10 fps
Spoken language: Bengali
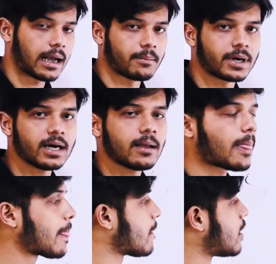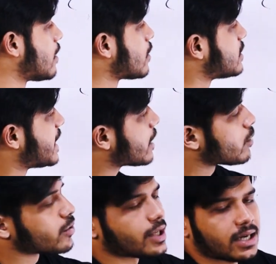আমরা যে
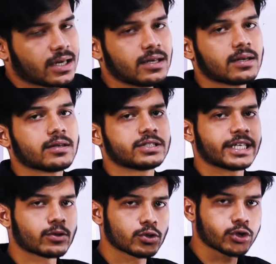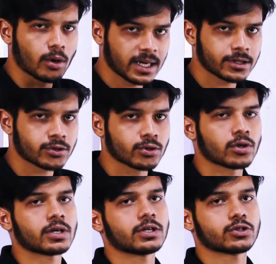কোনো ধারার যে কোনো
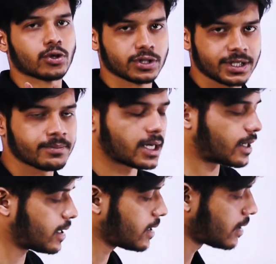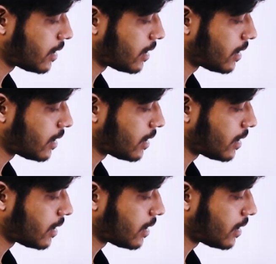সমান্তর সসীম ধারার